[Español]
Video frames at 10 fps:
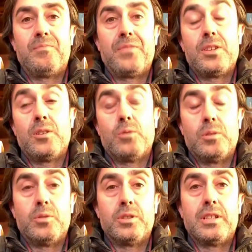bueno, pues
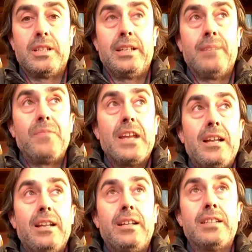eh,
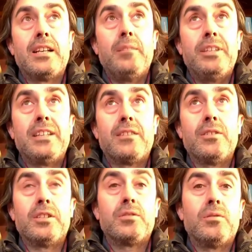esas limitaciones
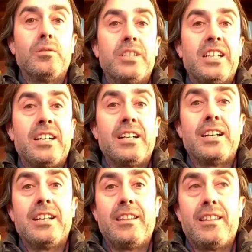con esa
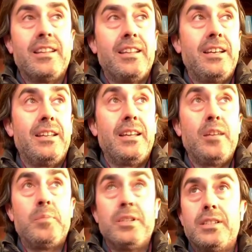carencia de,
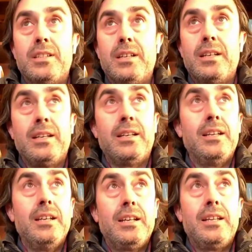EPIs y de,
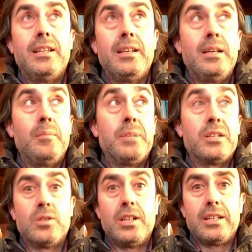y de,
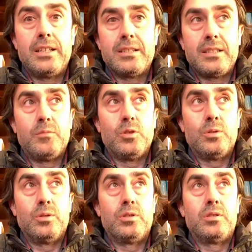personal que ya
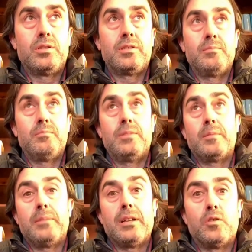estamos
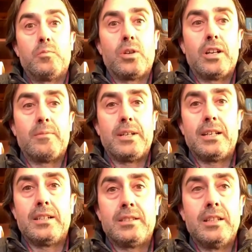mermados por las
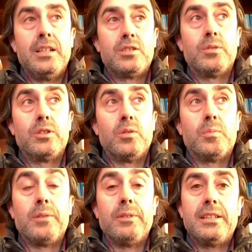bajas, sobre todo
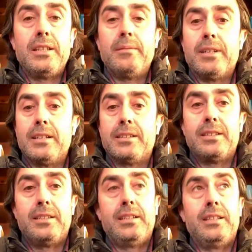preventivas,
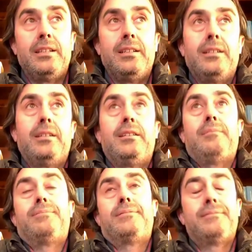y, y
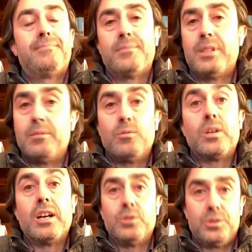bueno, un
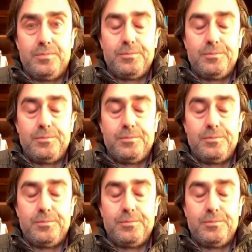caos.